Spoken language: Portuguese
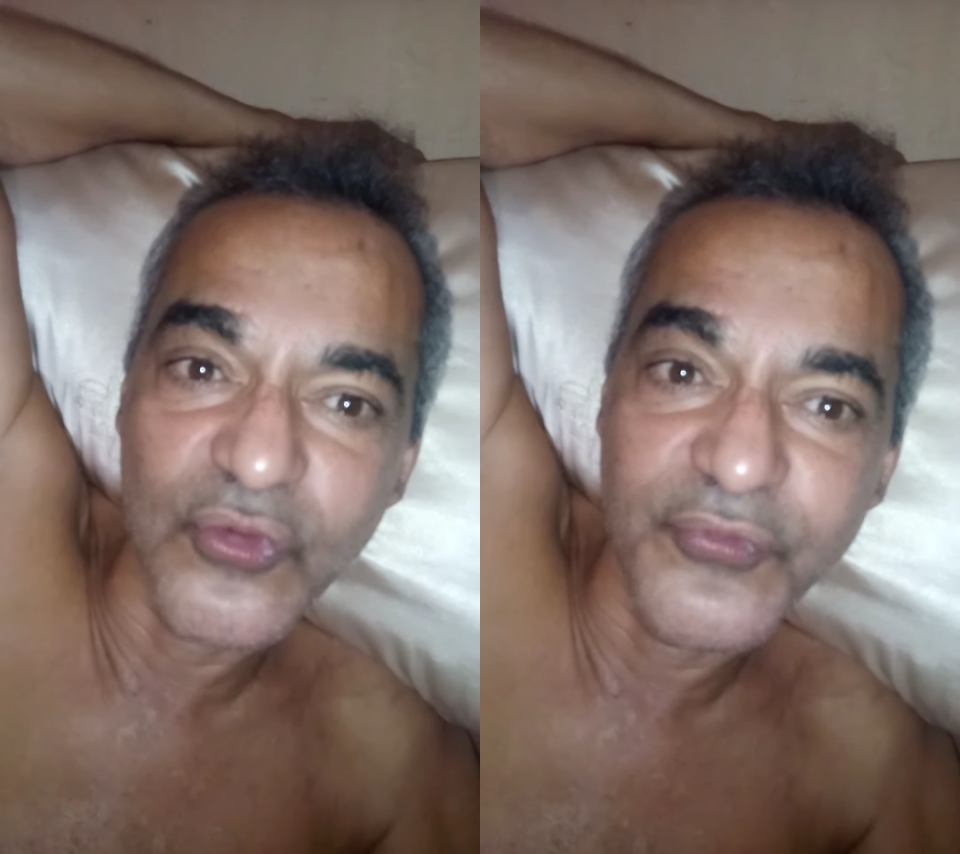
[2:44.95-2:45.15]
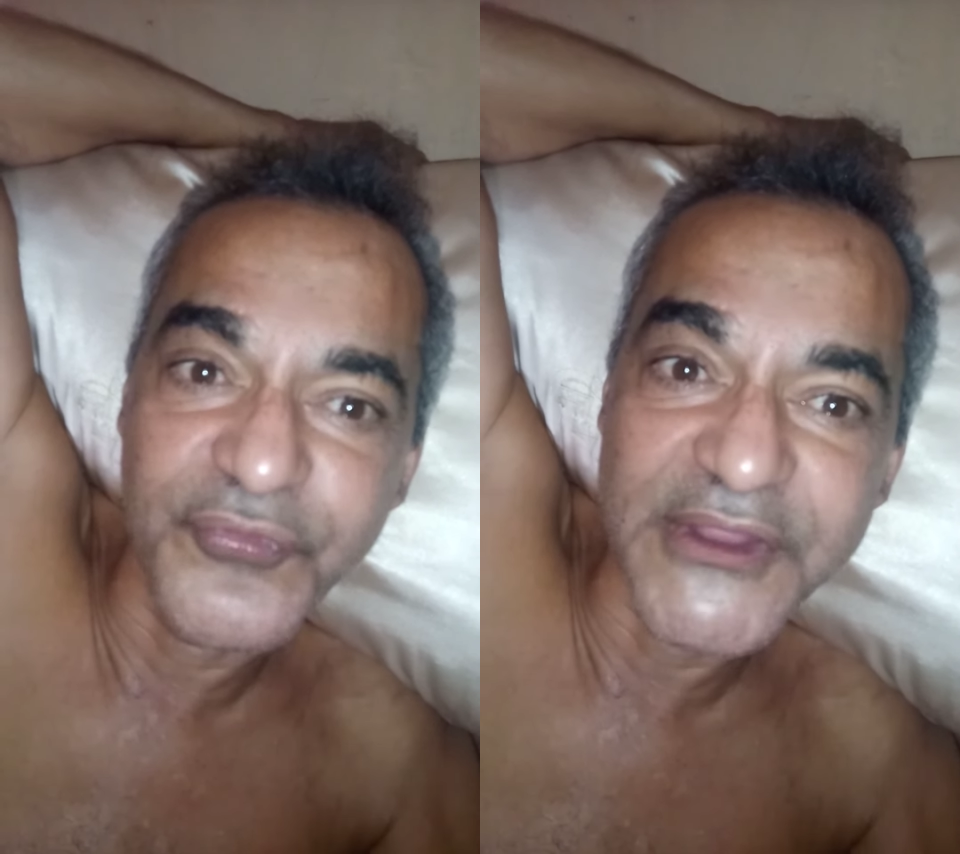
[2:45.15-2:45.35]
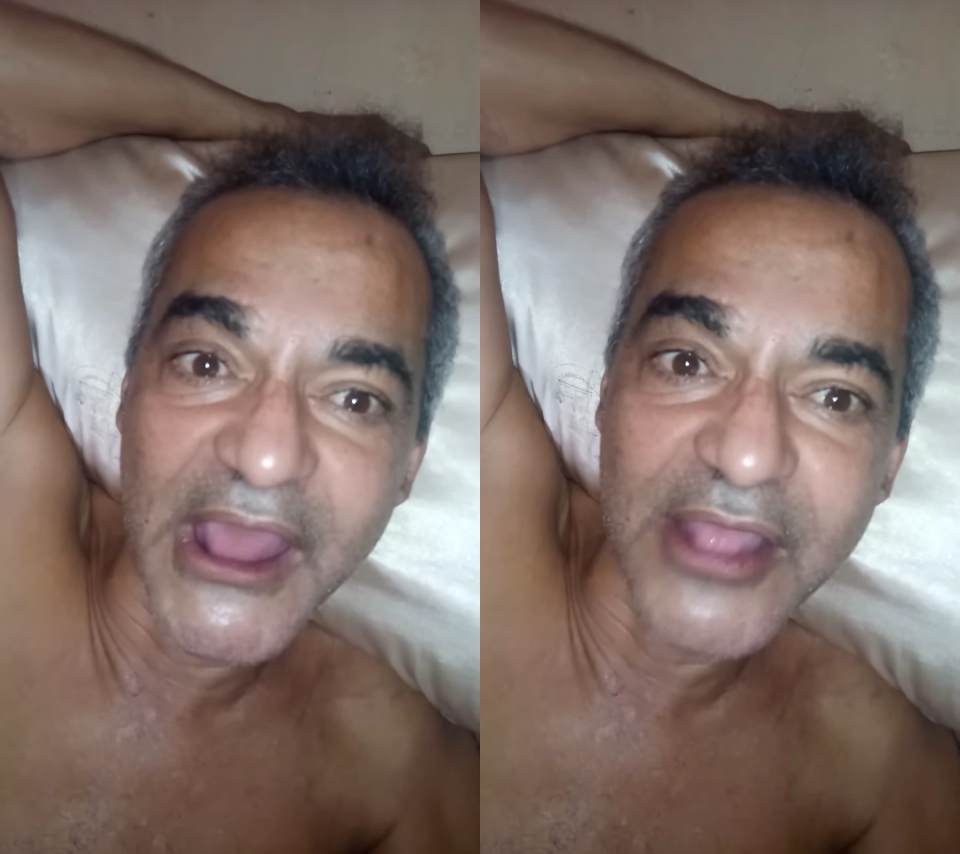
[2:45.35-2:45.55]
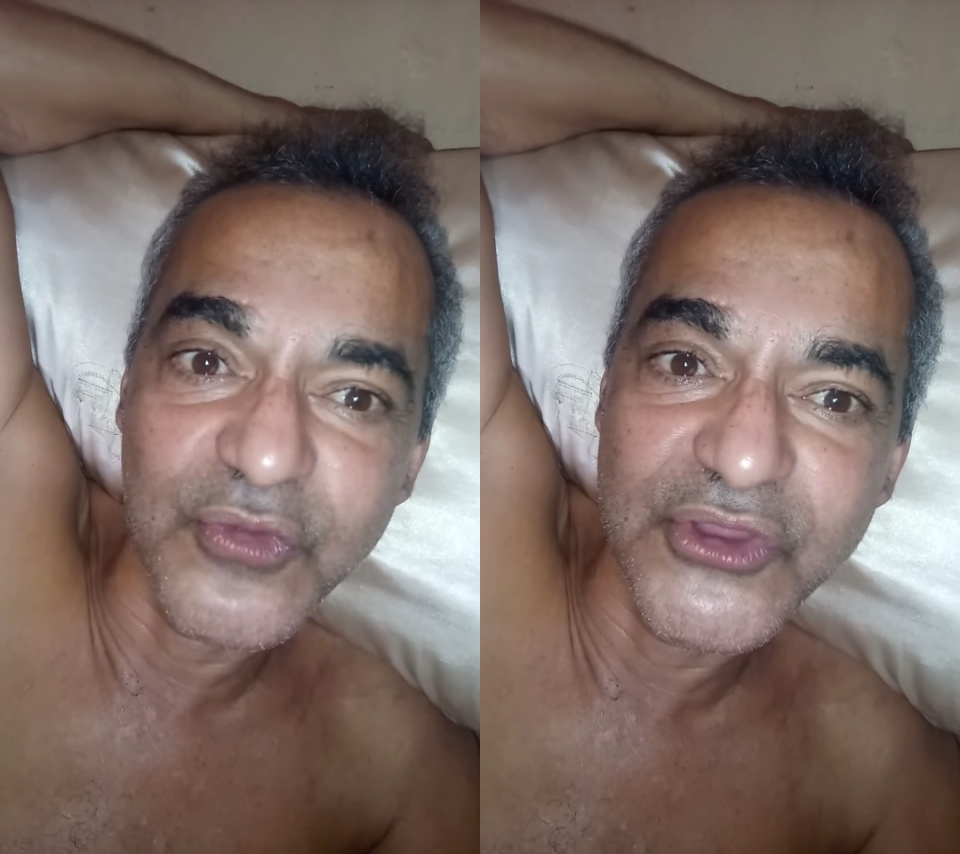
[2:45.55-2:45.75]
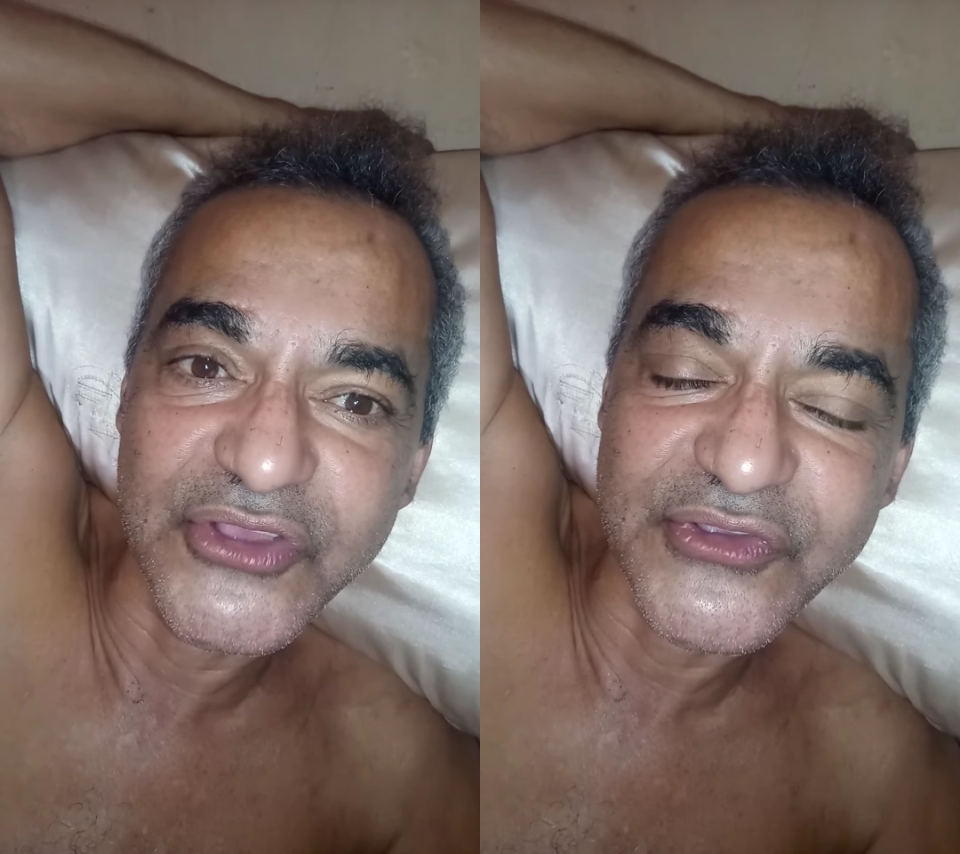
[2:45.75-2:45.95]
o
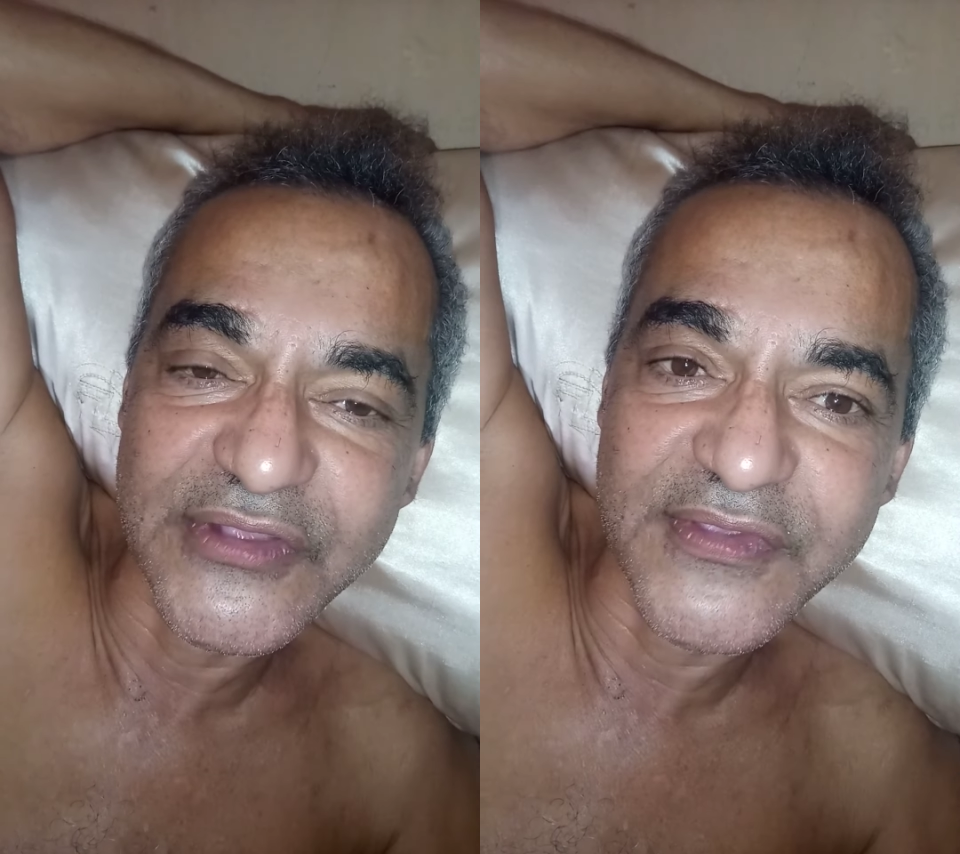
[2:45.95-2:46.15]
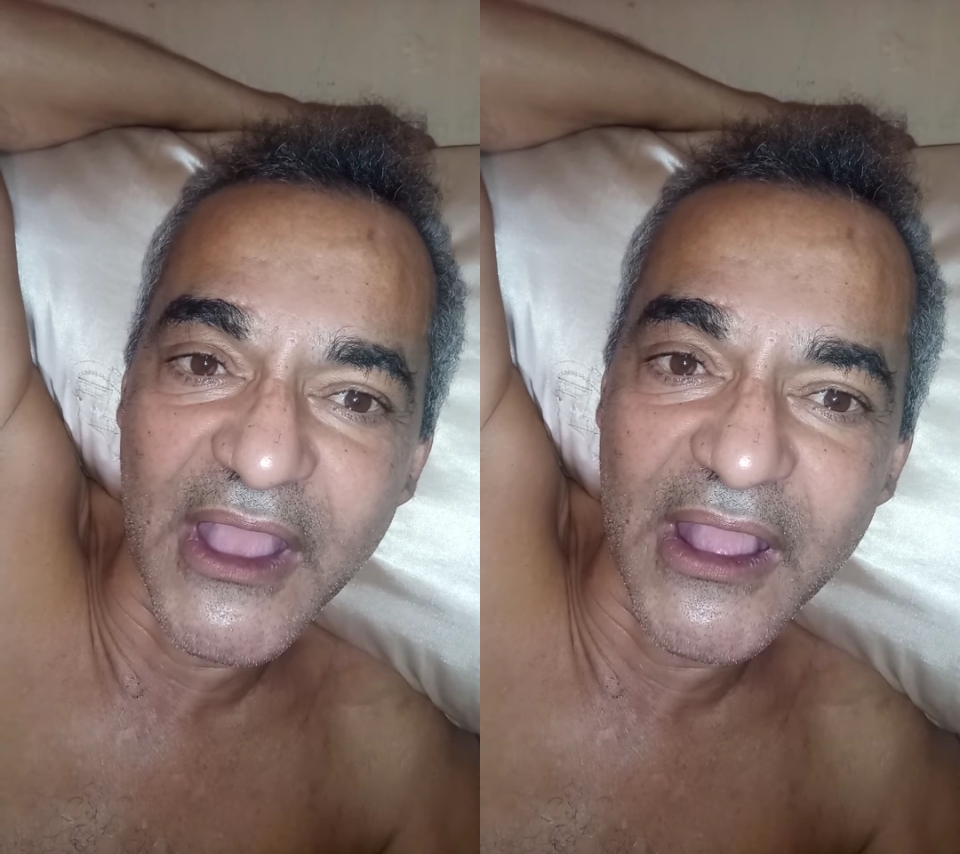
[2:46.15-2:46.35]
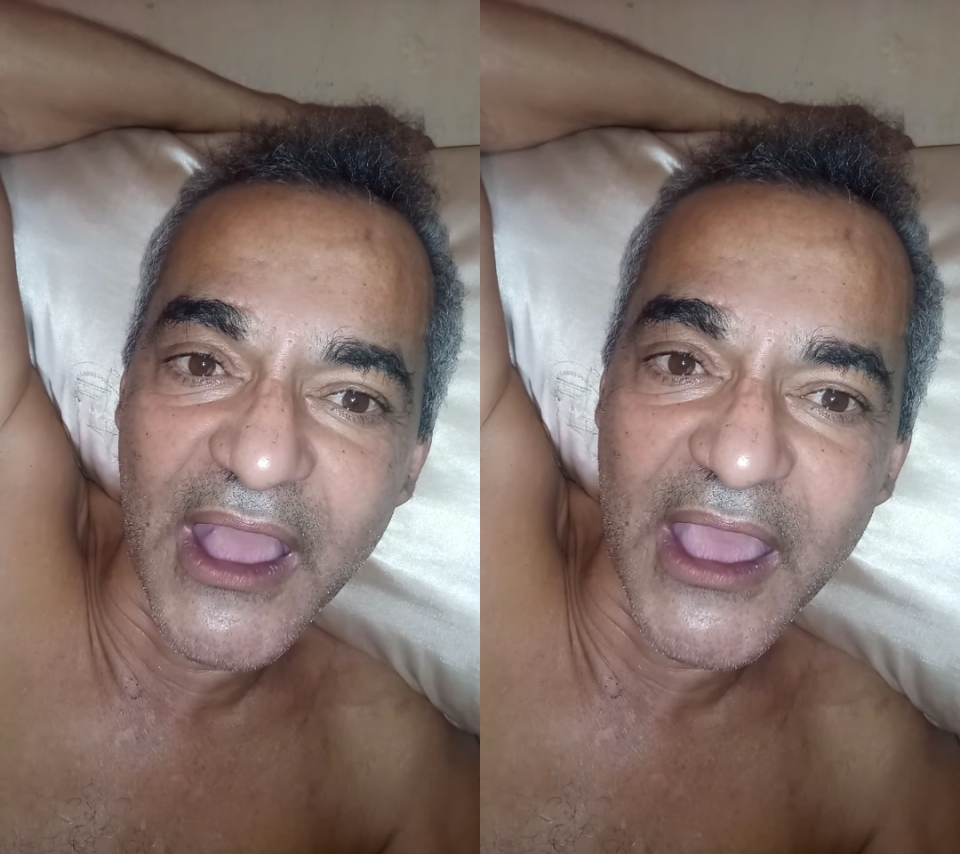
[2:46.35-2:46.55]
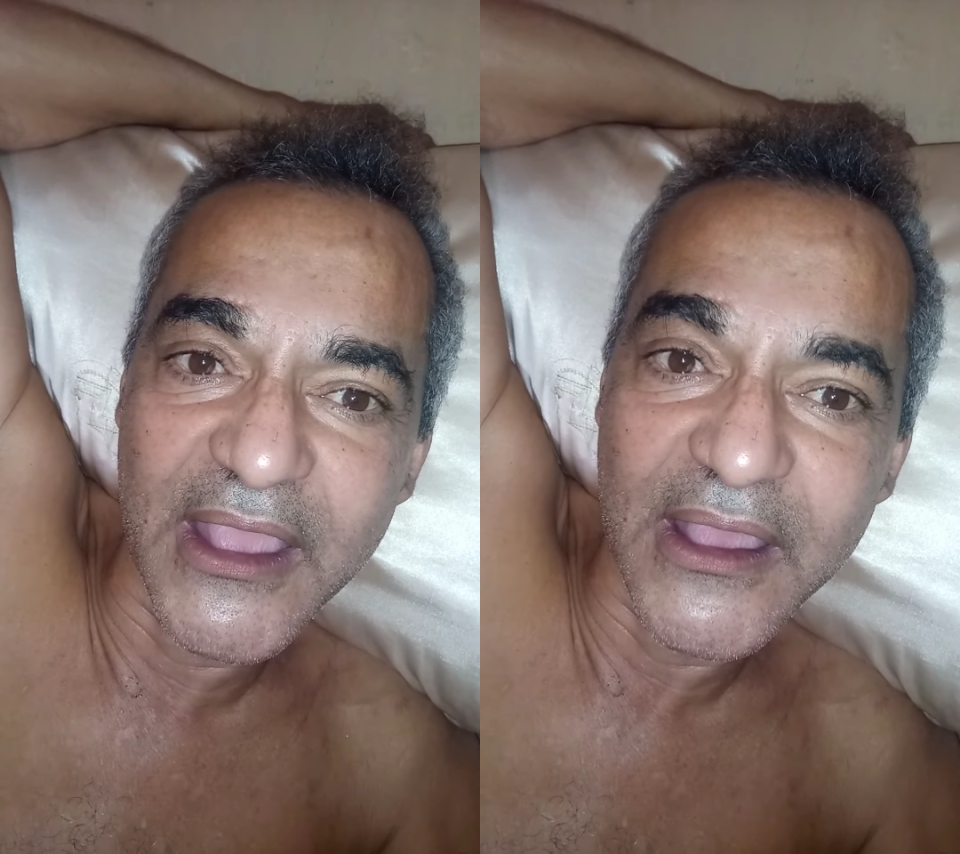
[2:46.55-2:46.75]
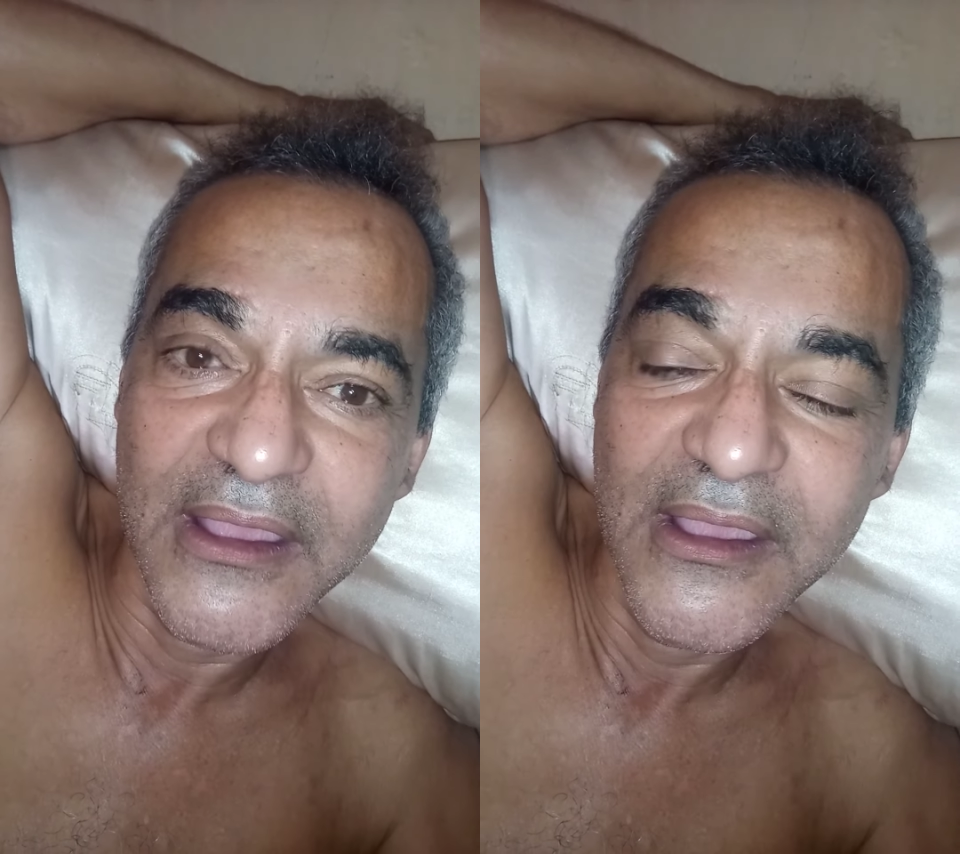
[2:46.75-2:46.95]
finado Nisca de Zagaia,